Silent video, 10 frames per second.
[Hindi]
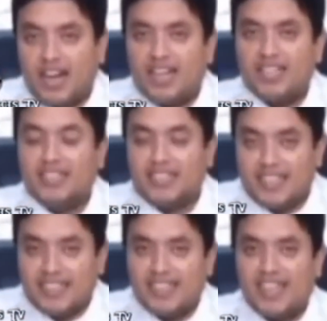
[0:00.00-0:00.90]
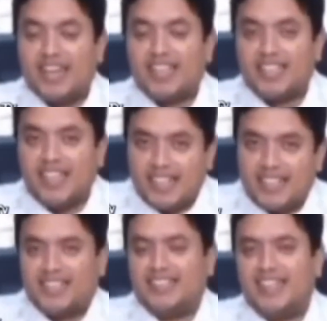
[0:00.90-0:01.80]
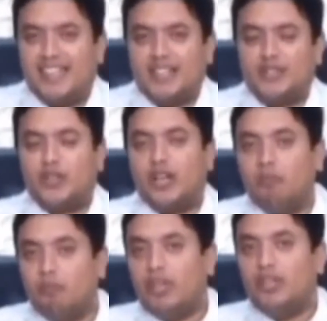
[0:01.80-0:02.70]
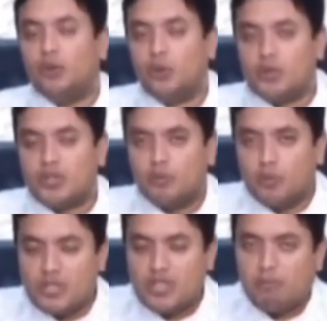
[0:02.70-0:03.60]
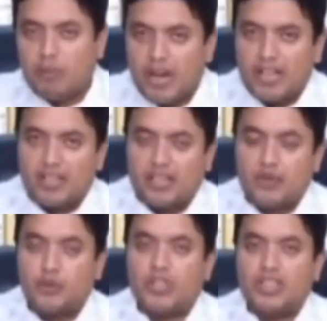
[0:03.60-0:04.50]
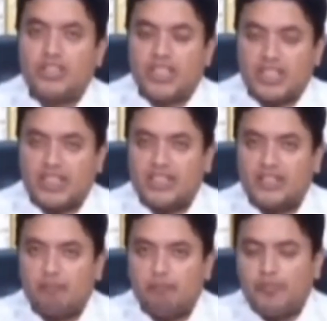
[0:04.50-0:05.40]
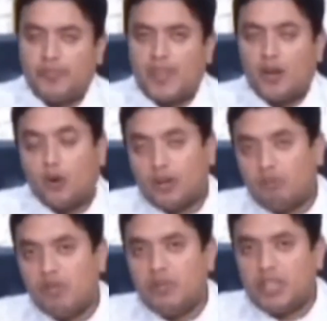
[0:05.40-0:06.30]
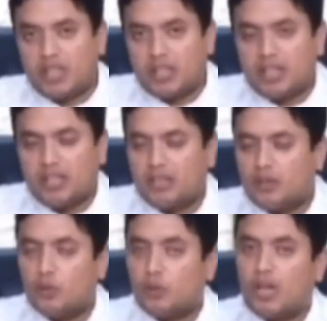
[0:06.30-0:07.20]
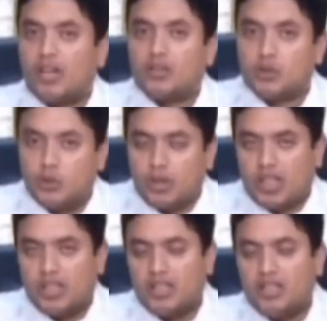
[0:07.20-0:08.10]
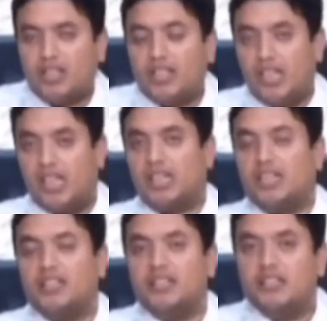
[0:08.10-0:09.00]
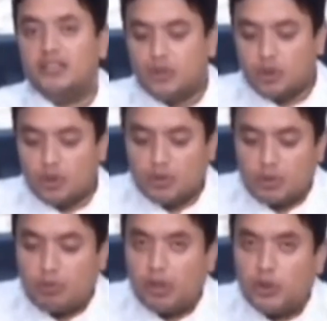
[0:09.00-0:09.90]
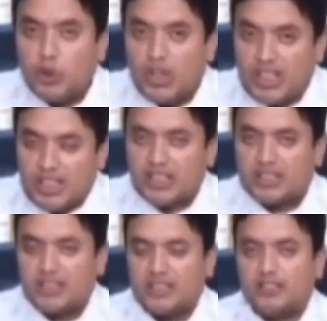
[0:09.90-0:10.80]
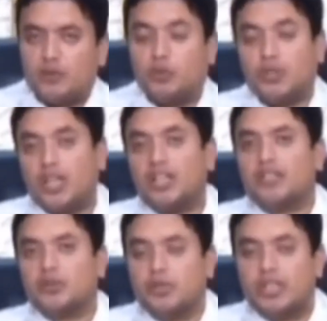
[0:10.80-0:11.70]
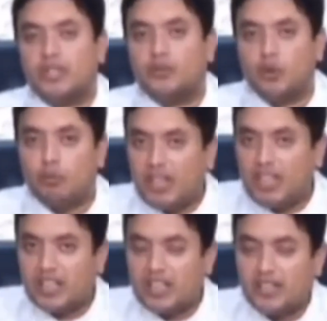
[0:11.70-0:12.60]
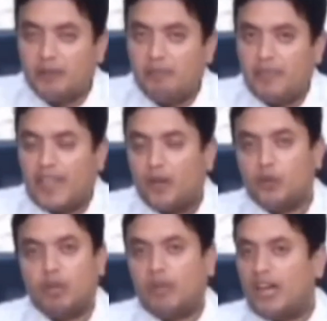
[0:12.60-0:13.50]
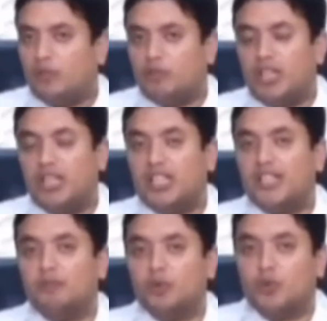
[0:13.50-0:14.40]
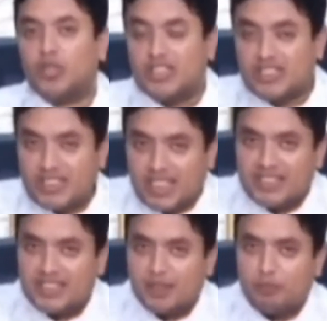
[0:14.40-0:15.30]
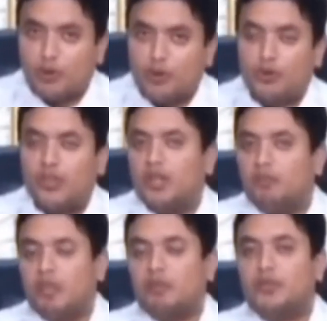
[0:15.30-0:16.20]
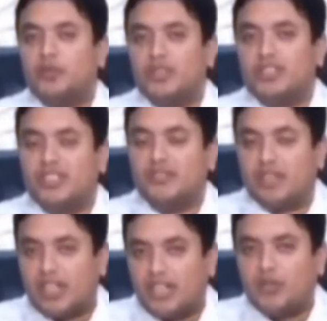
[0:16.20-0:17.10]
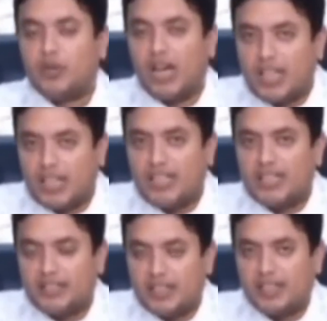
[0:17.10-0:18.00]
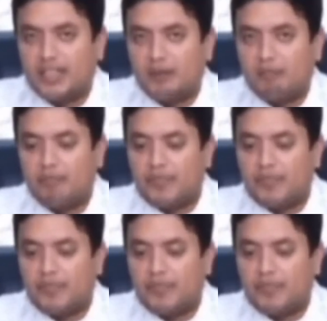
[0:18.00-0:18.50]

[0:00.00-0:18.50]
कहाँ कितना क्या रखना है क्योंकि तो हम भी लोगों से उनसे प्यार करते जो अन्य जातियाँ हैं और अभी भी करते हैं उनका कसूर नहीं लेकिन जो स्पिरिचुअल लीडर्स हैं उनका कसूर है कि वो बेअकल हैं उन्हें मालूम नहीं कि हम किस तरह से हमको परमेश्वर की सेवकाई को आगे लेके जाना